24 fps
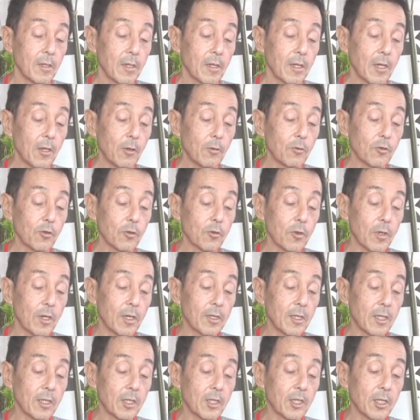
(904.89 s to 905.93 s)
彼女と
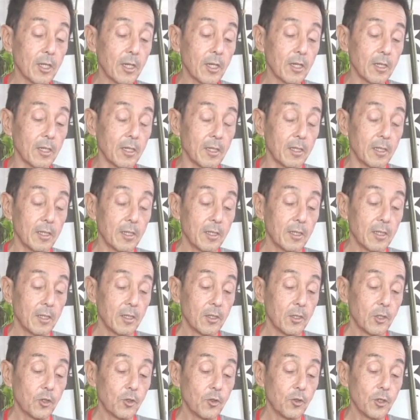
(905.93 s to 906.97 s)
話し合い、
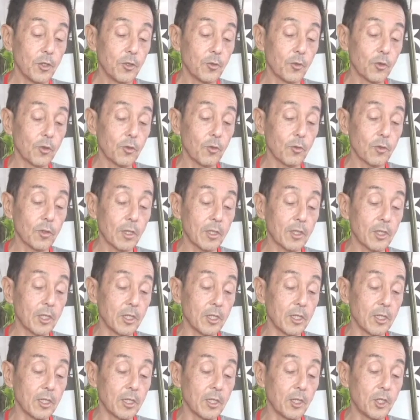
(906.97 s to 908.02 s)
周囲の人たち
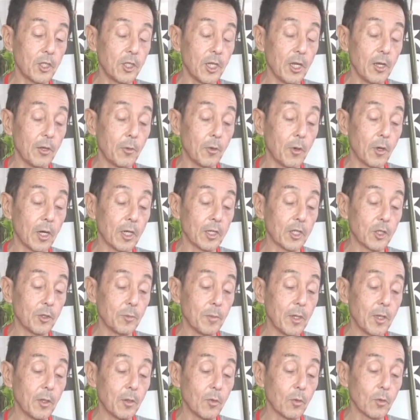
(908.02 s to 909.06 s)
に支援を始
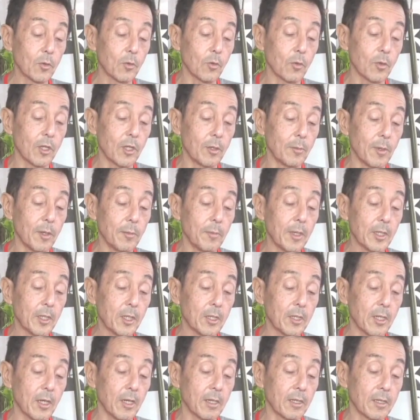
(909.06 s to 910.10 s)
めようと決めま
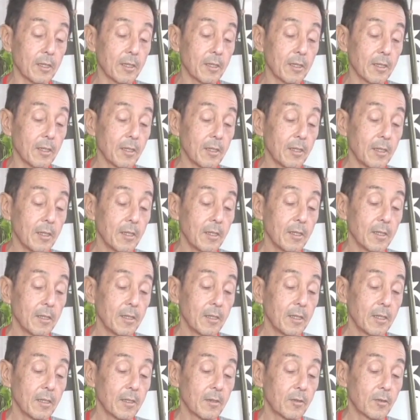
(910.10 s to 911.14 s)
した。
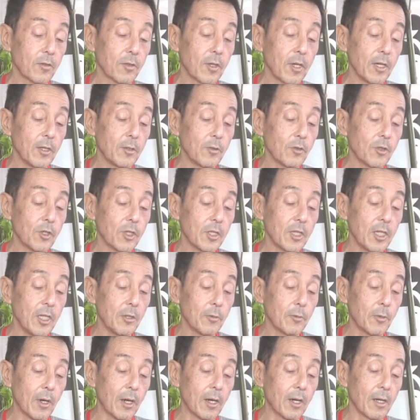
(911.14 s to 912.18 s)
使える資
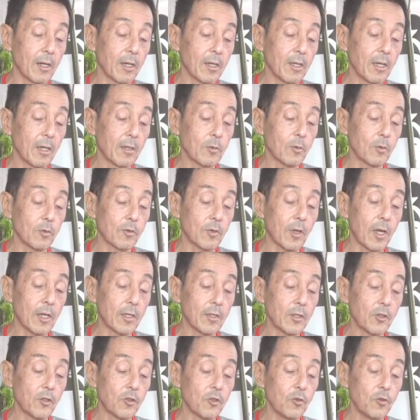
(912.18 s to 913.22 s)
金は約
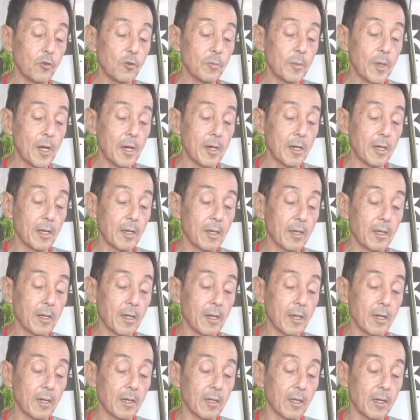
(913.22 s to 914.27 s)
30万円
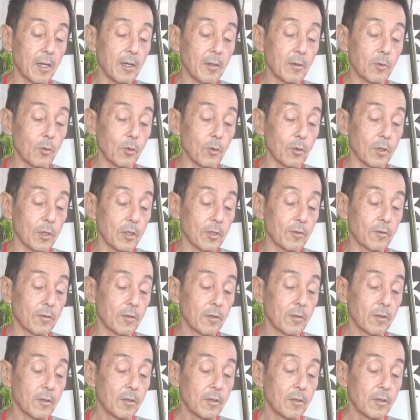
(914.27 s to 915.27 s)
が限度です。